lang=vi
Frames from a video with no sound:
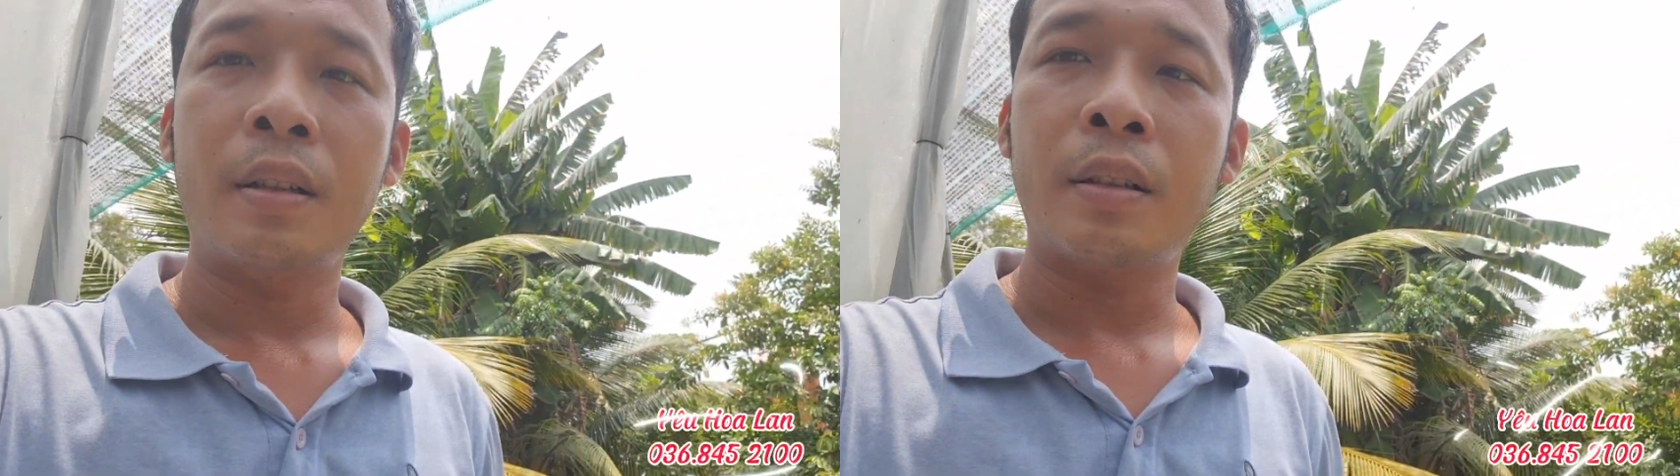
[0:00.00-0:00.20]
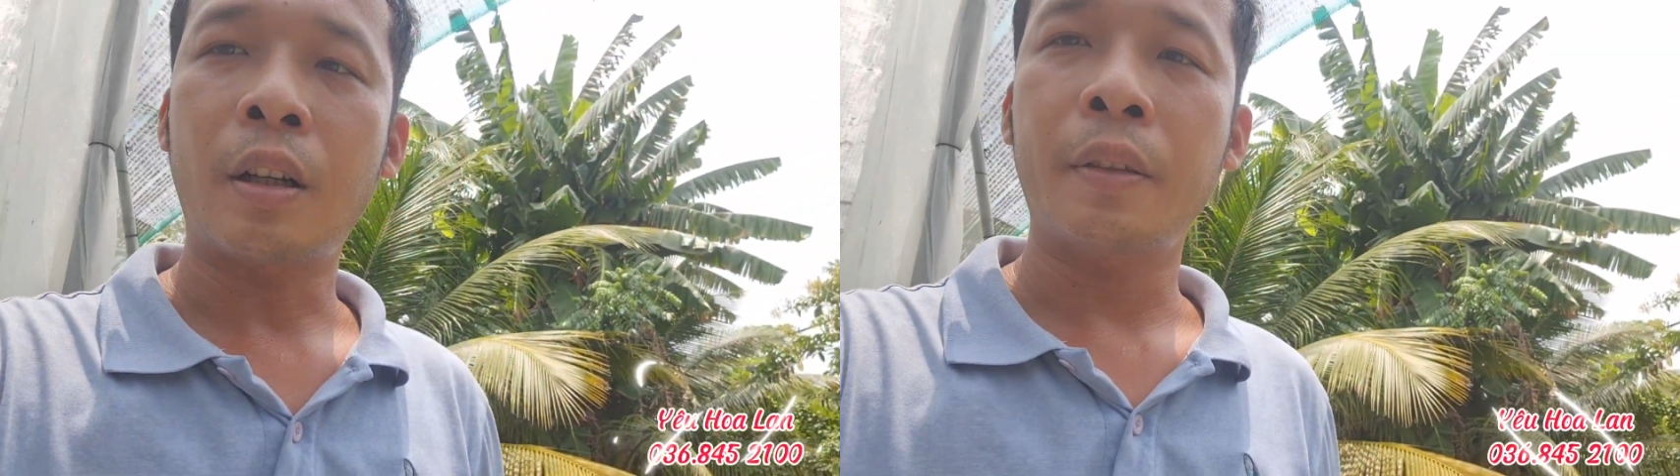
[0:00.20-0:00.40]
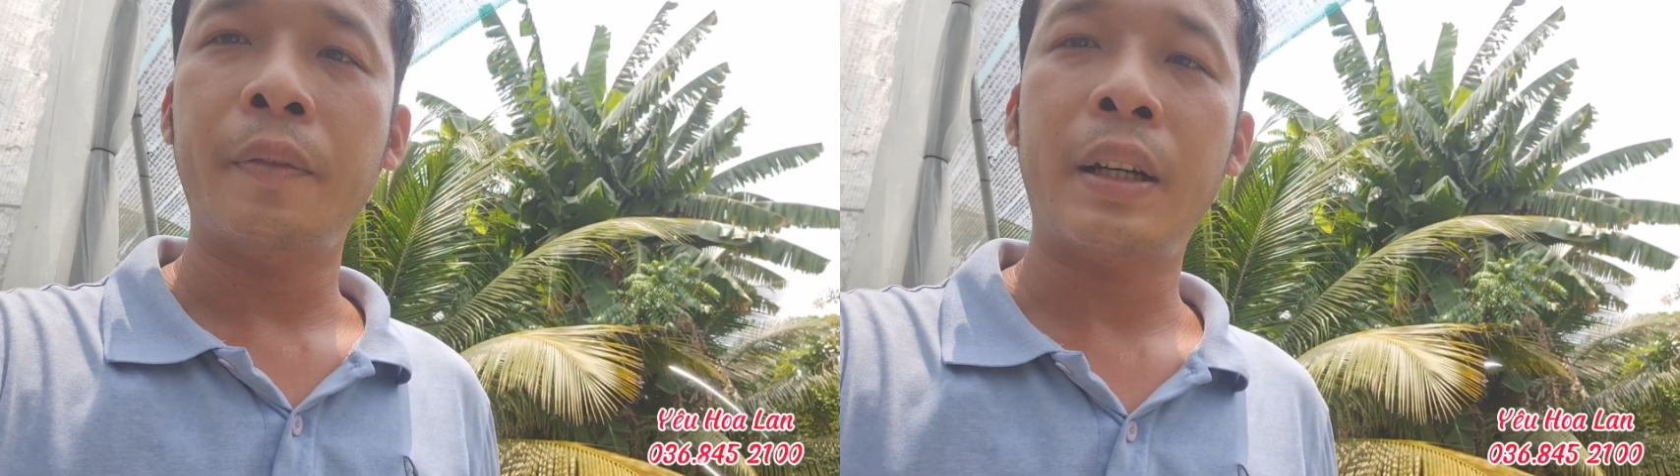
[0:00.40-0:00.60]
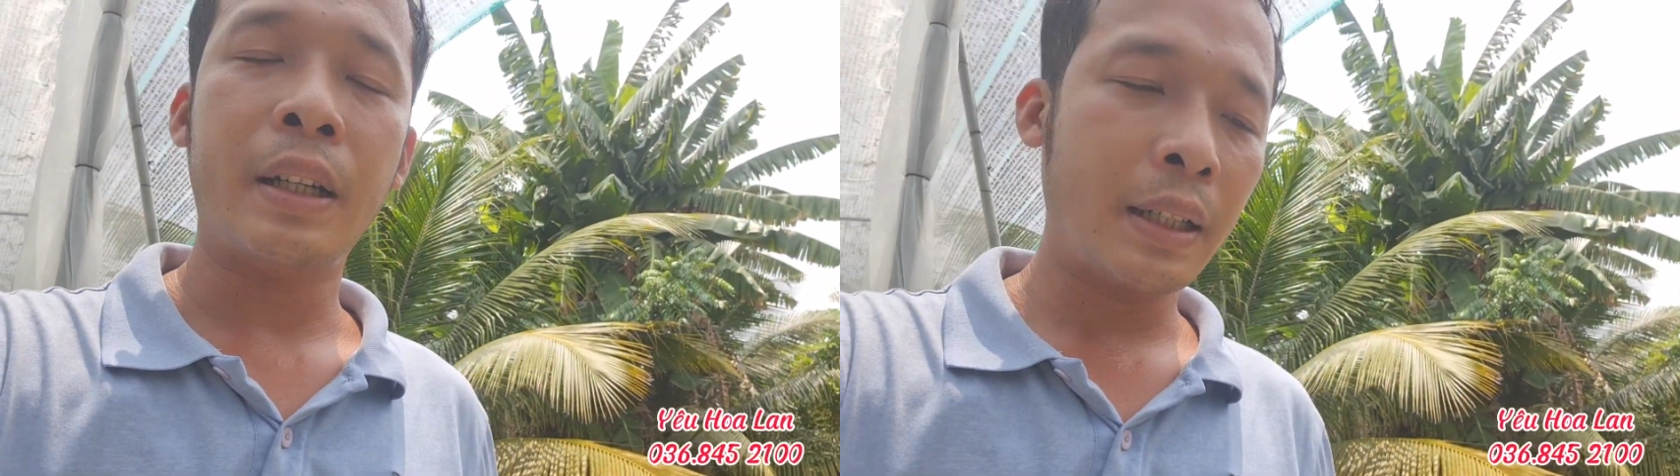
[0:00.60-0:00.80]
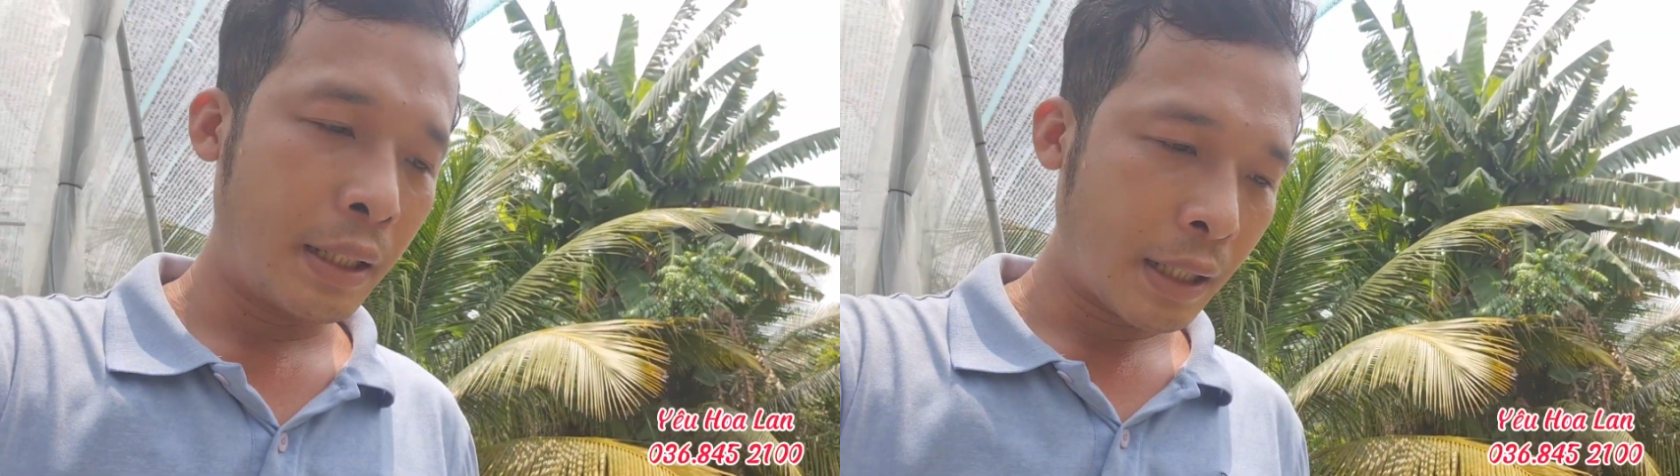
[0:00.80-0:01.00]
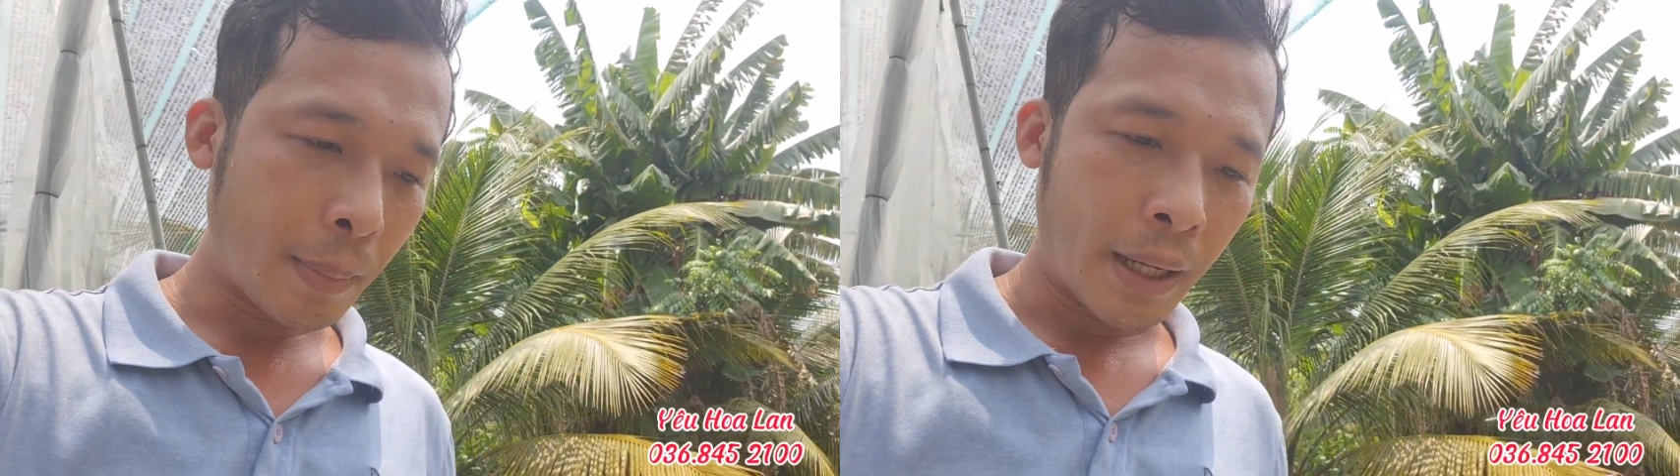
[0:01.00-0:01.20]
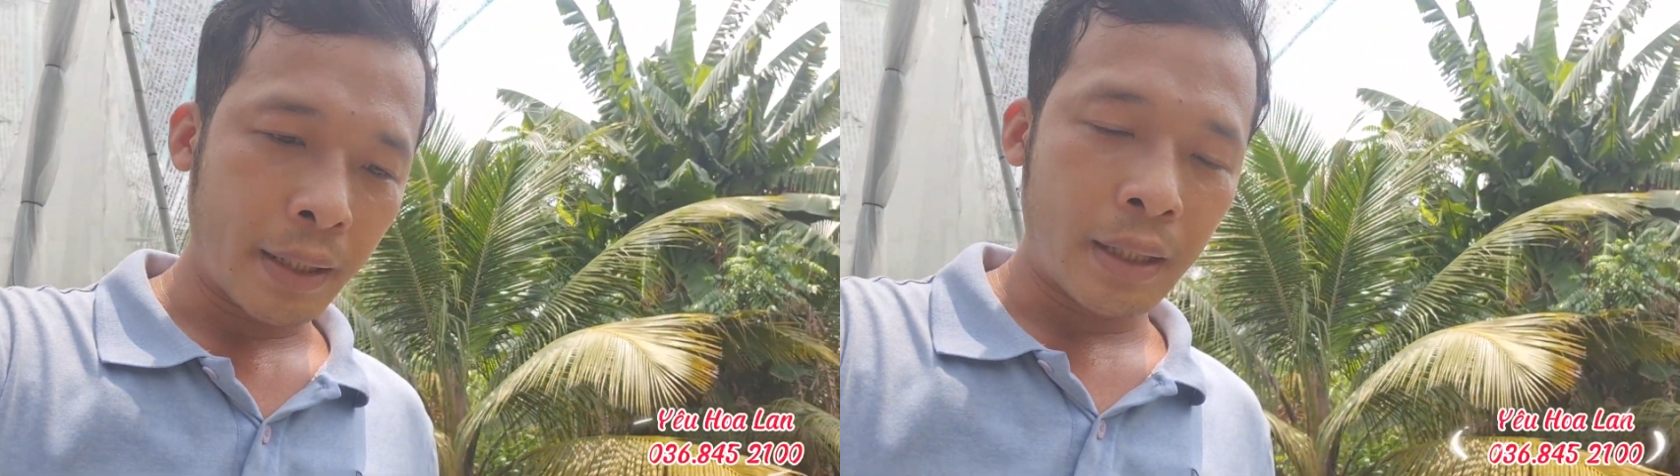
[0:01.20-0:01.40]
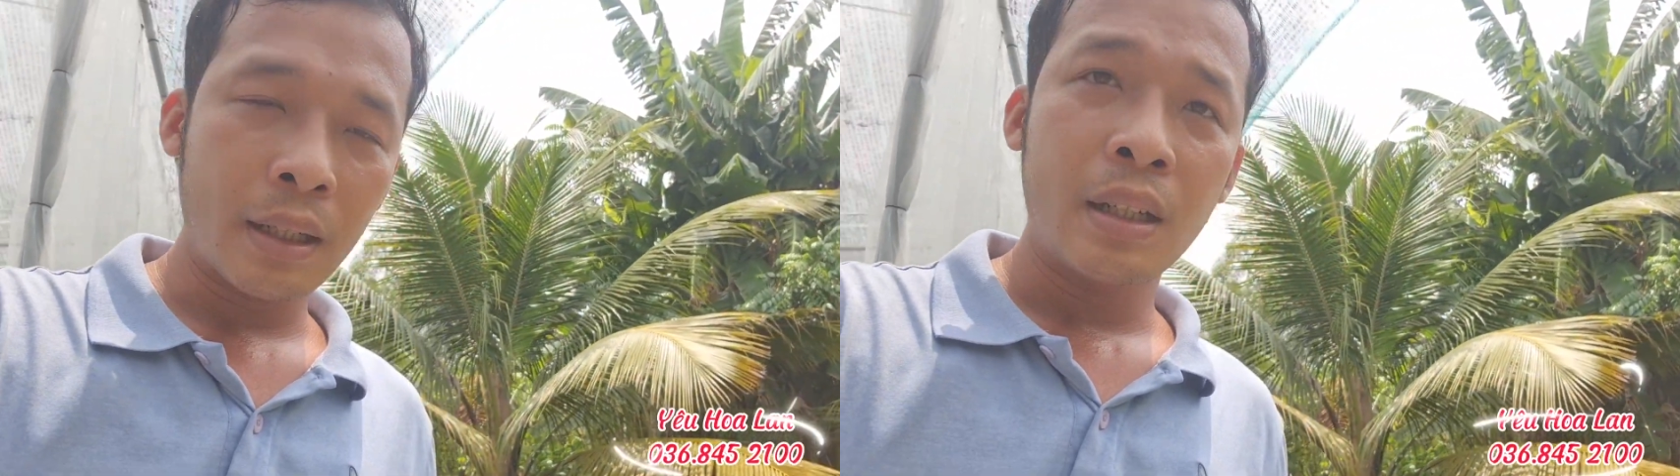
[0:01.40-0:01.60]
rồi và khi các
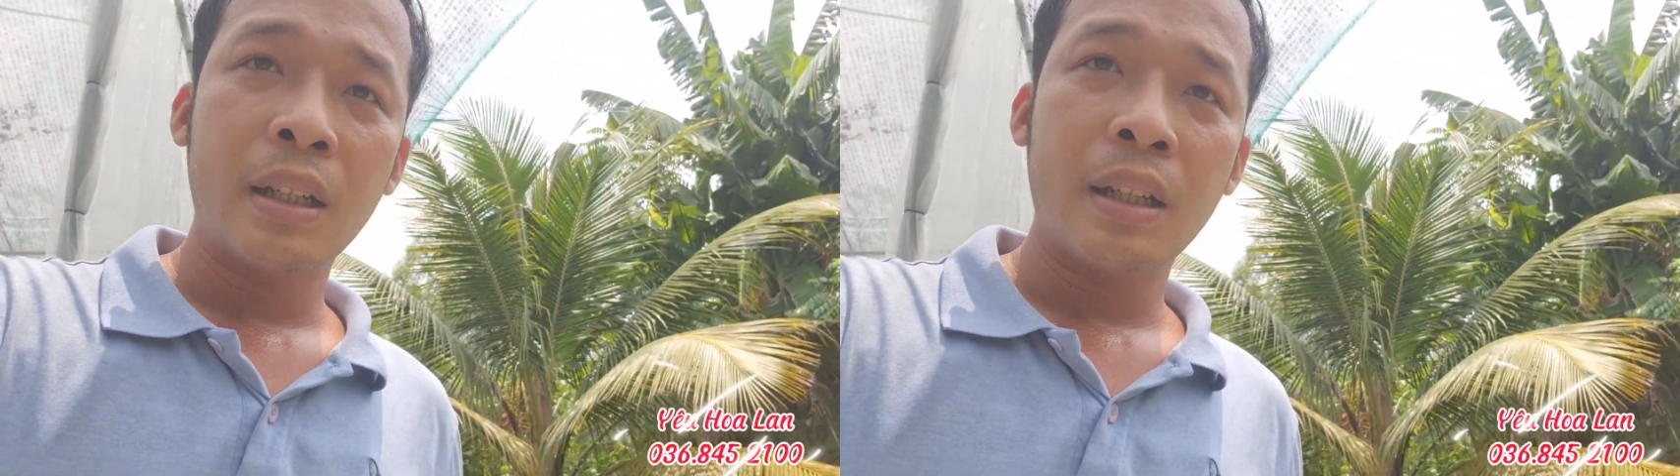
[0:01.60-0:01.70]
bạn à,